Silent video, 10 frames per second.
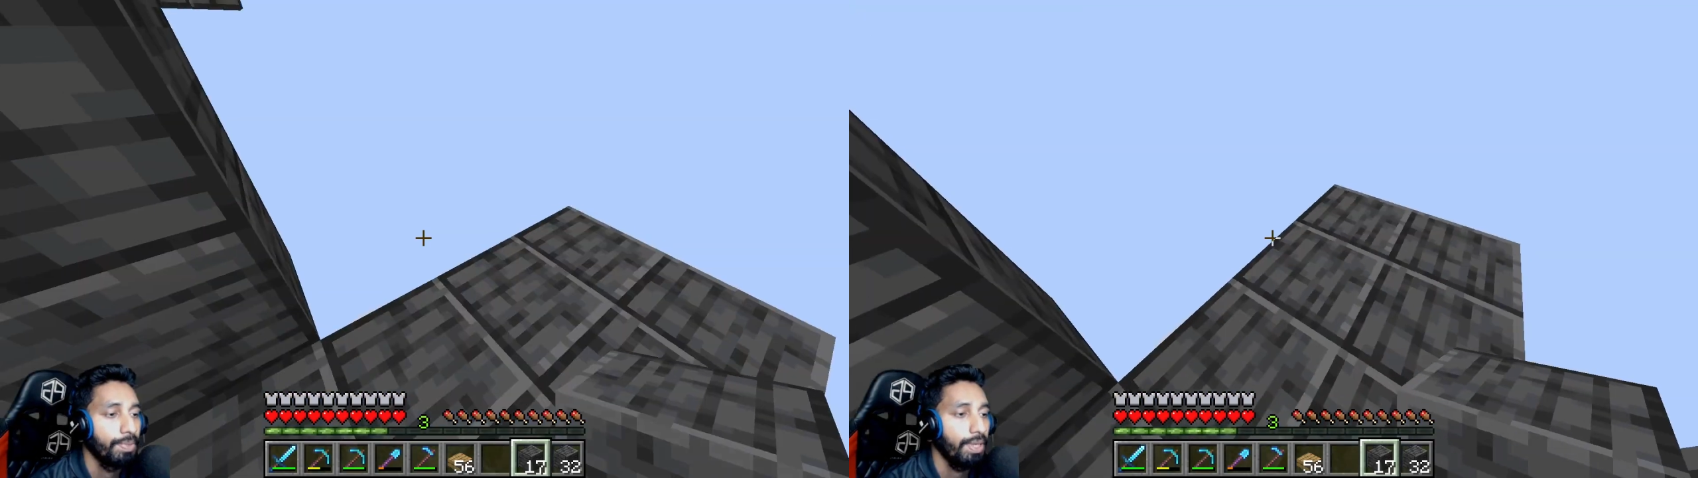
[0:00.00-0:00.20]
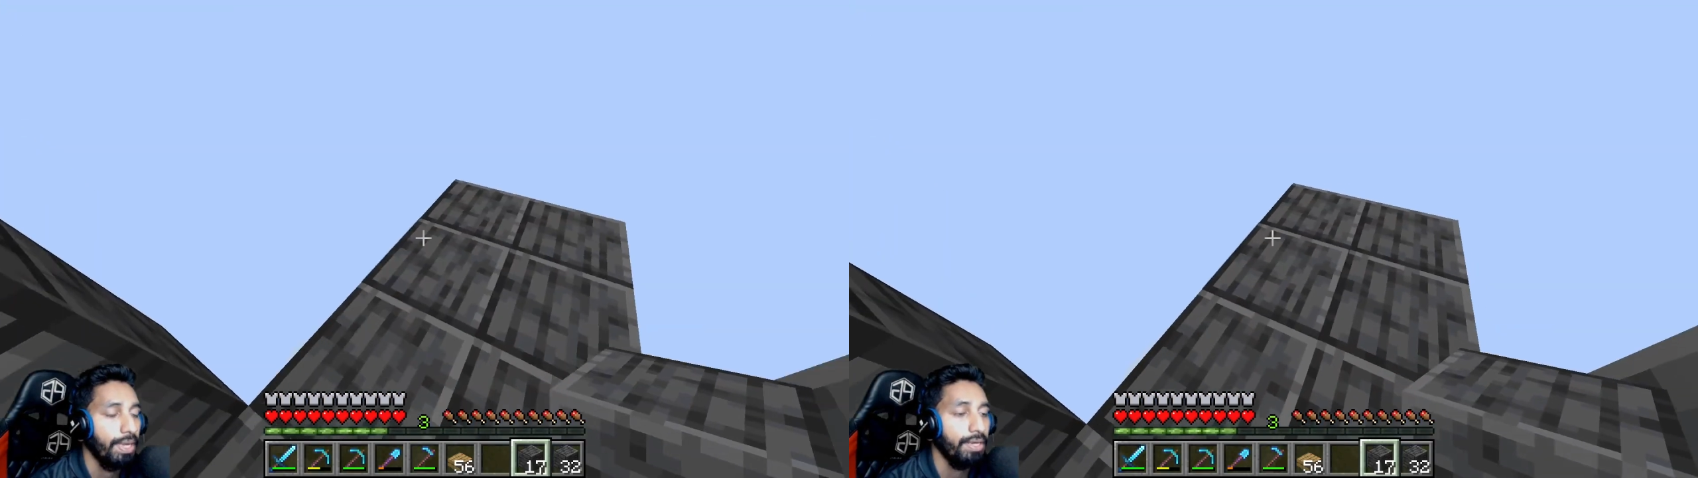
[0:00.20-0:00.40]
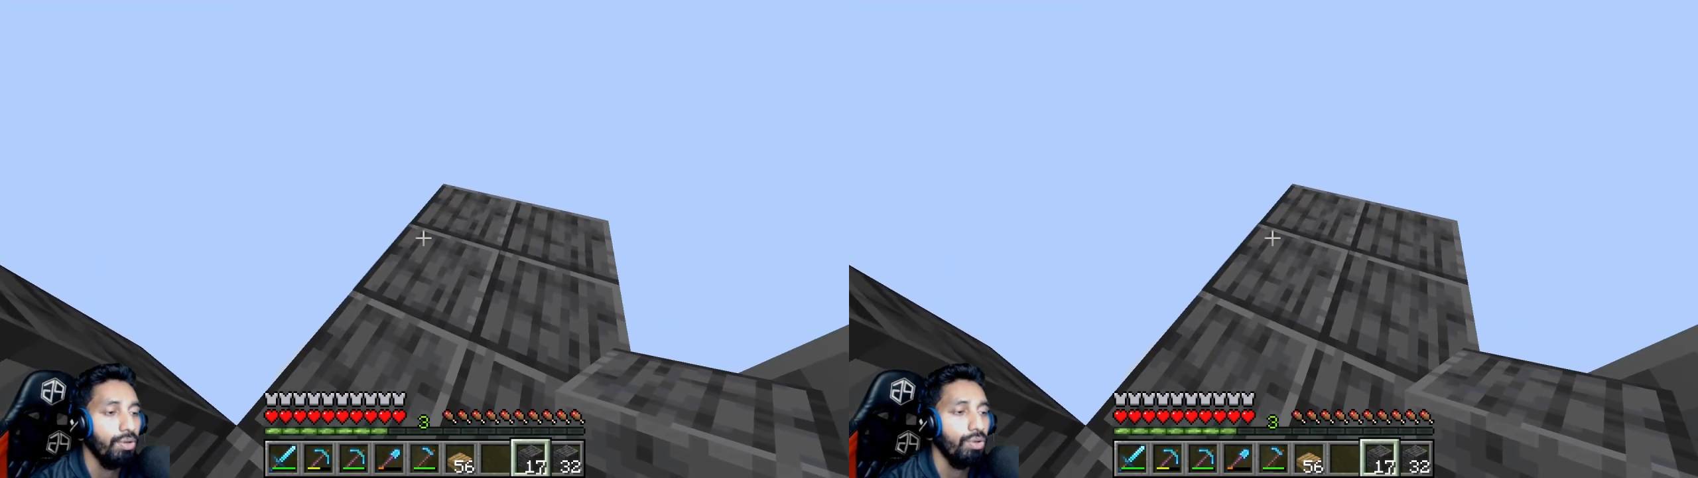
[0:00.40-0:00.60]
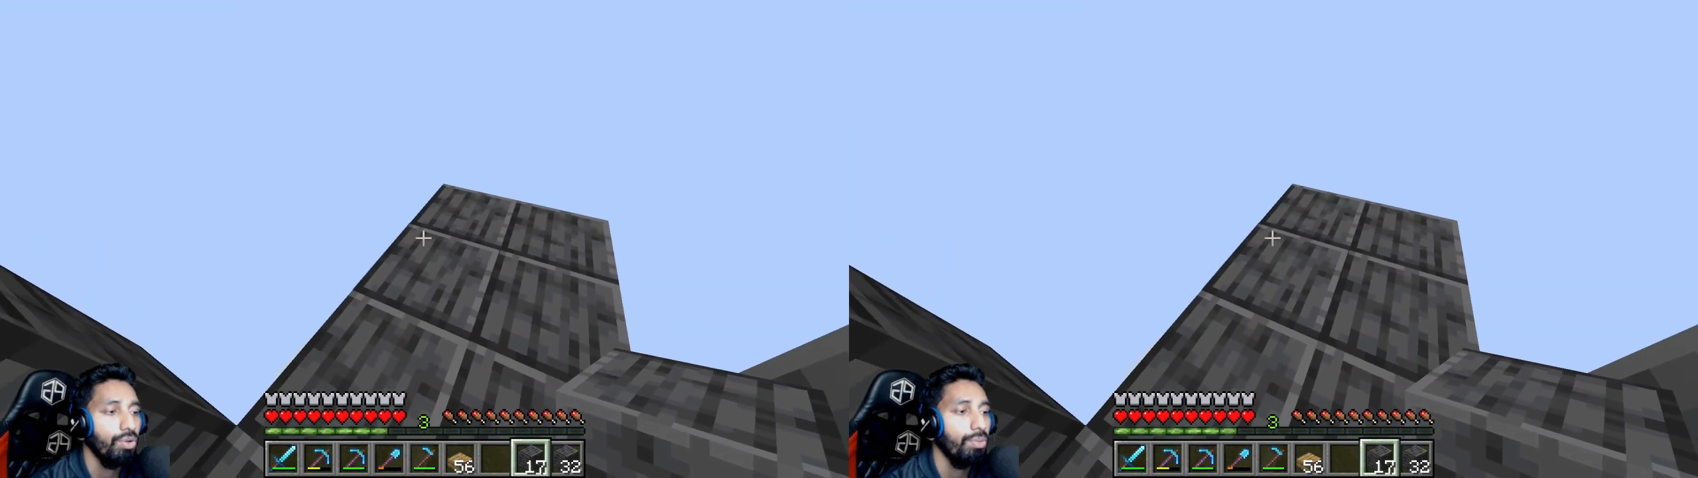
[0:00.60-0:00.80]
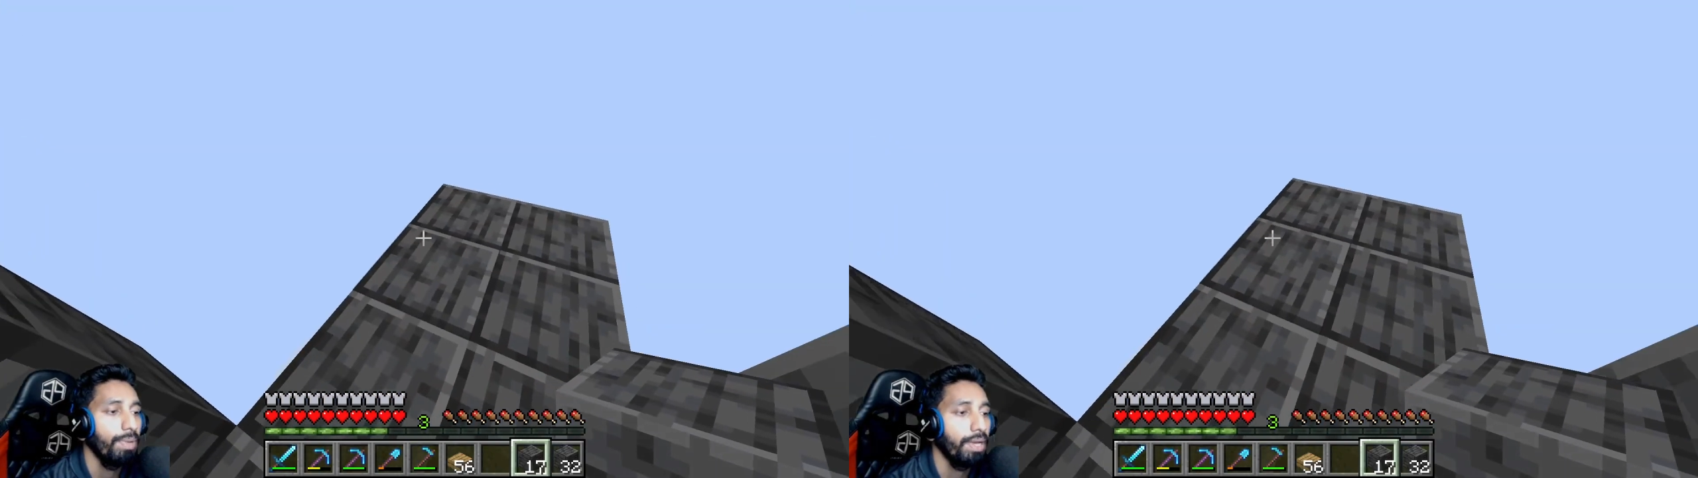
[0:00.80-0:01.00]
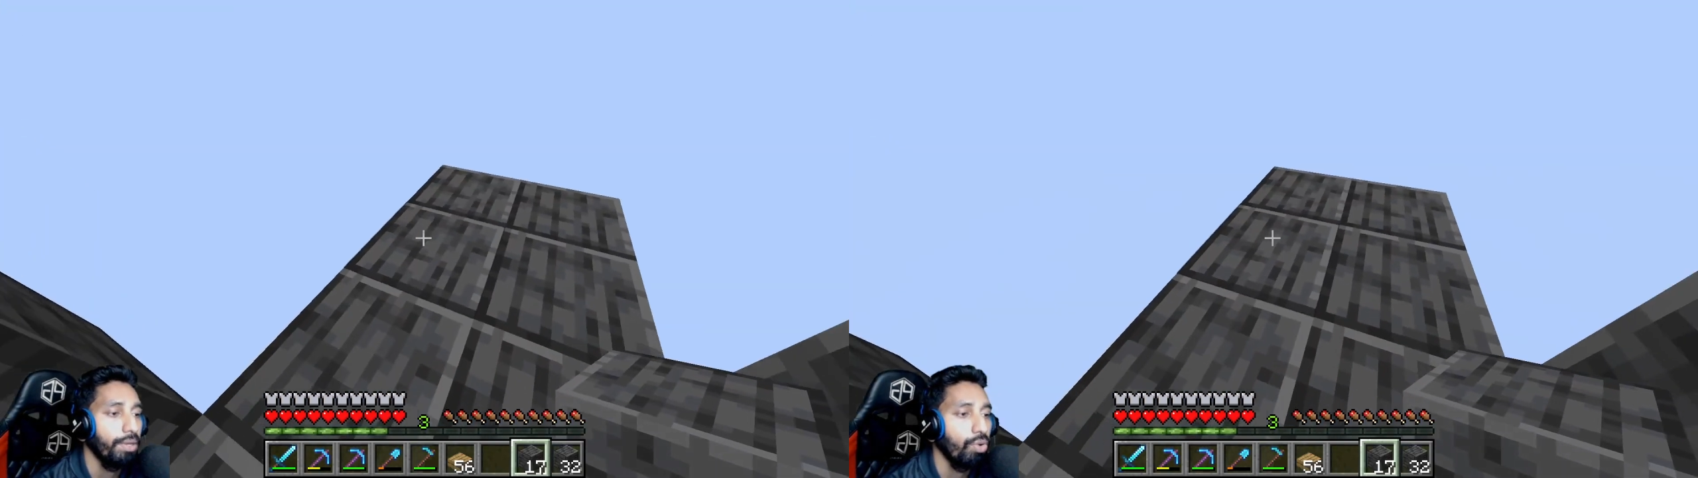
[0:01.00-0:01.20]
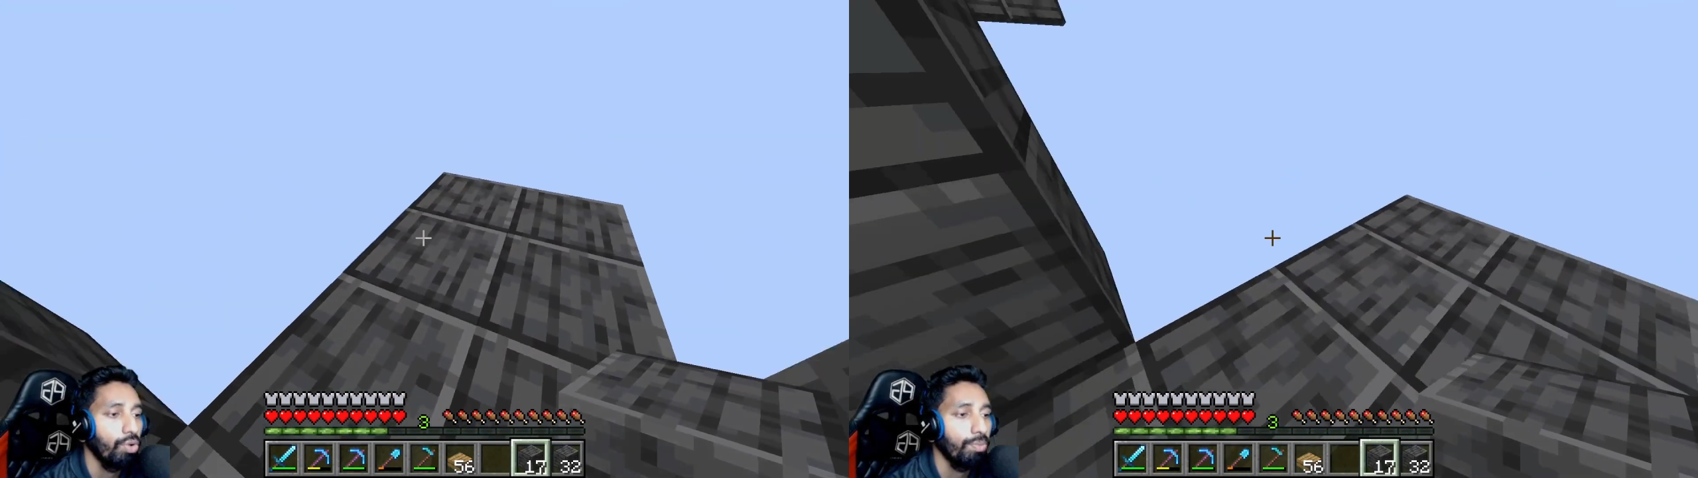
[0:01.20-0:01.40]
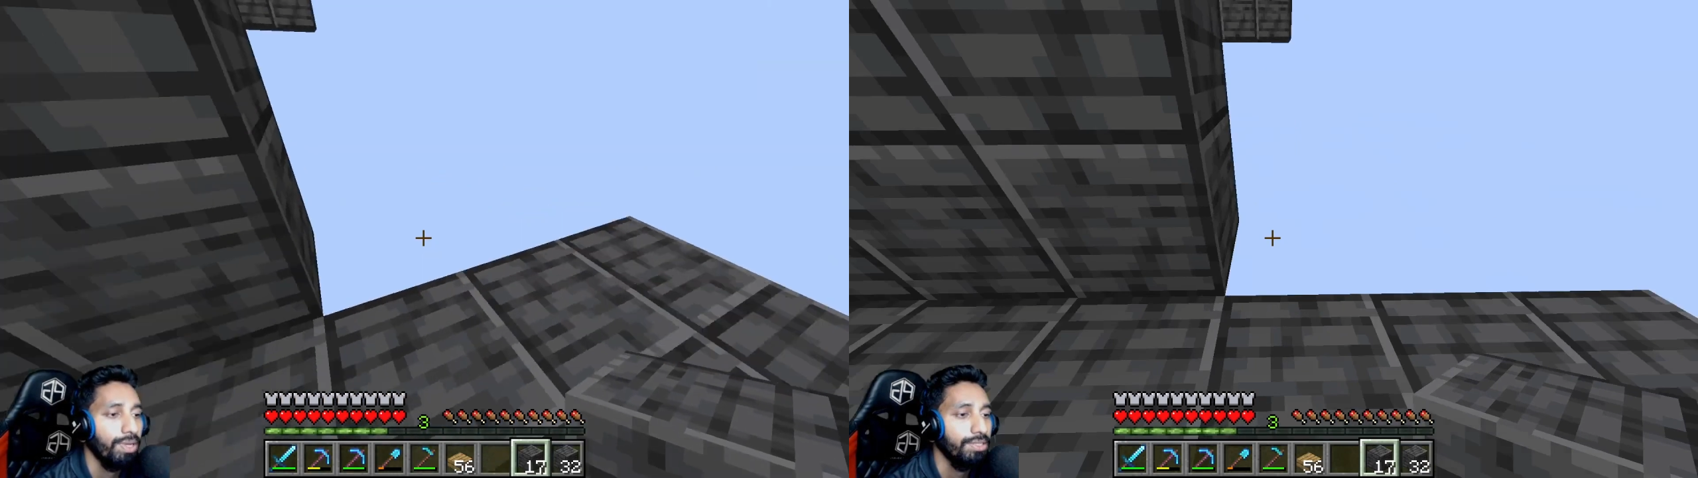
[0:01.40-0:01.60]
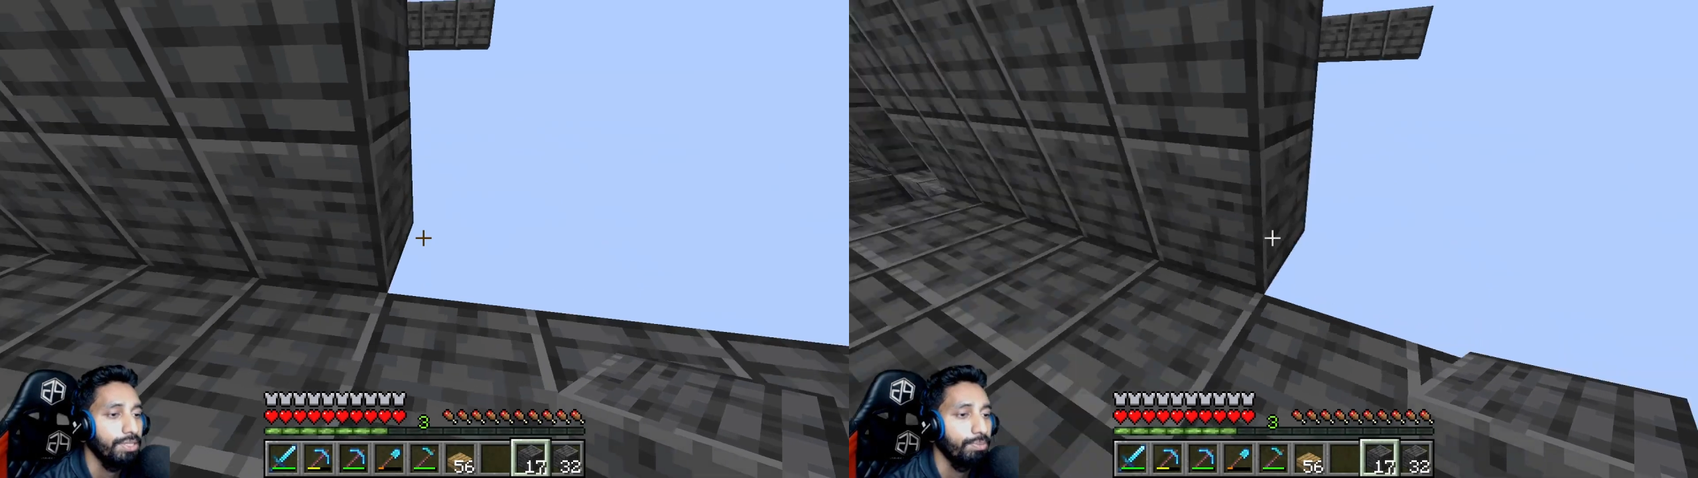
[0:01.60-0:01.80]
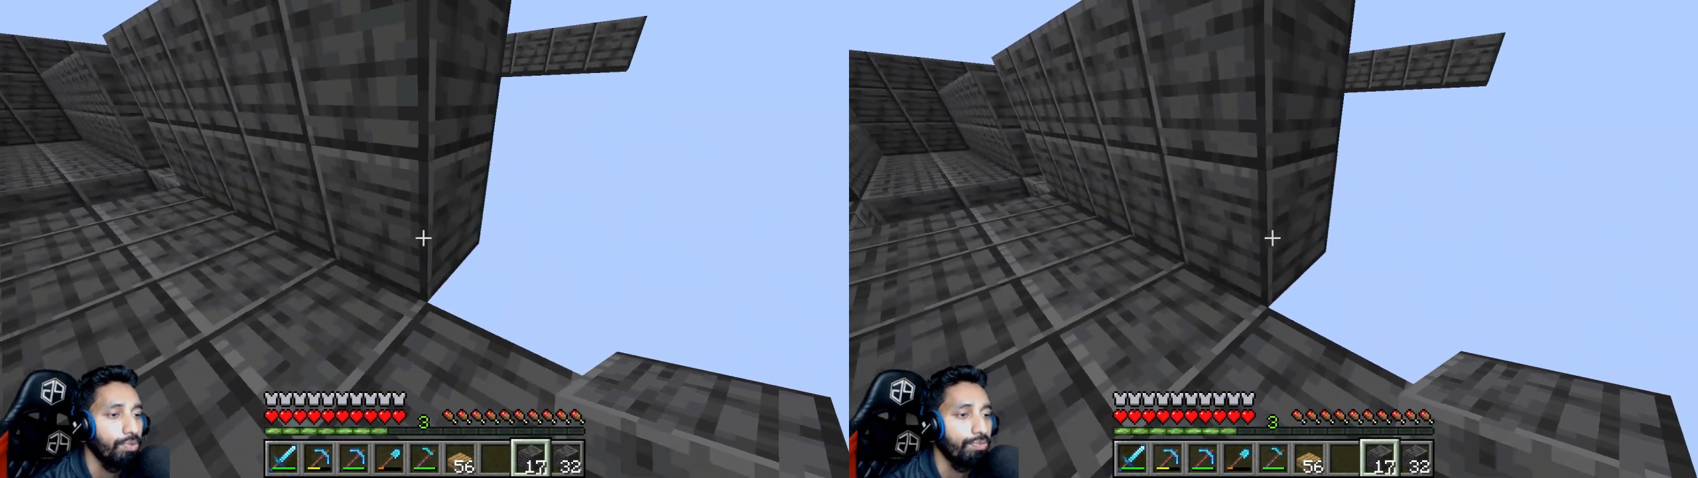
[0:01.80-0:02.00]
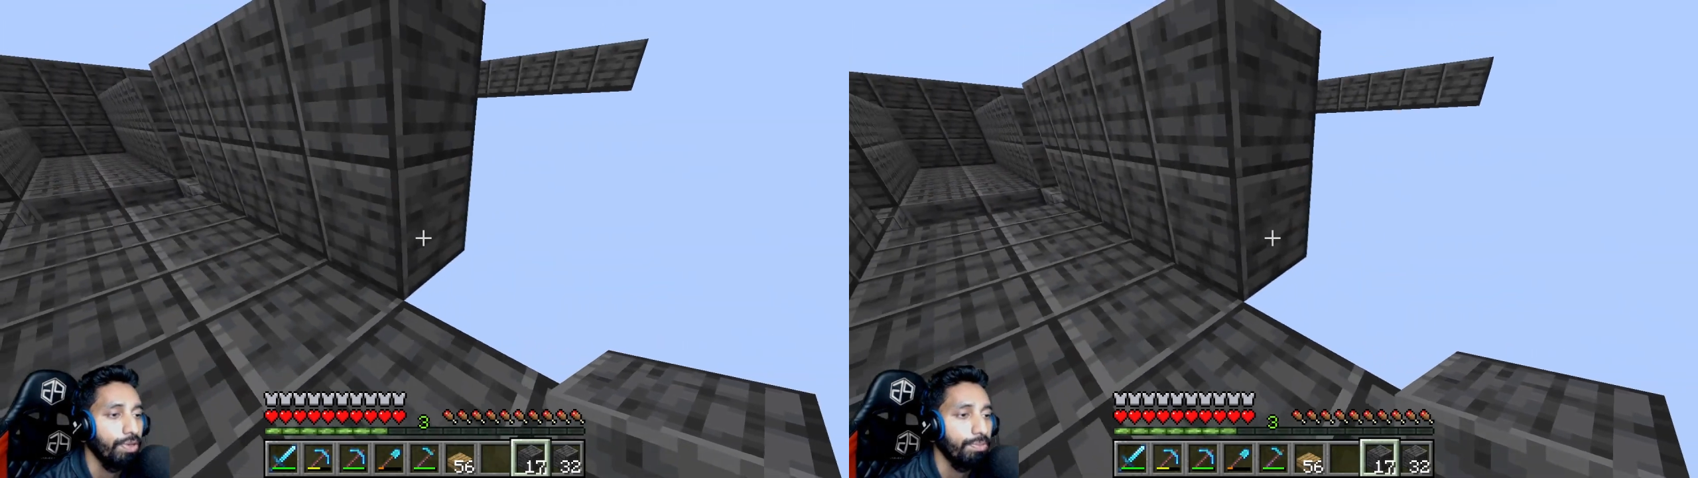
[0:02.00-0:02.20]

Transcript: এটা হলো মানে নর্মাল যে মফ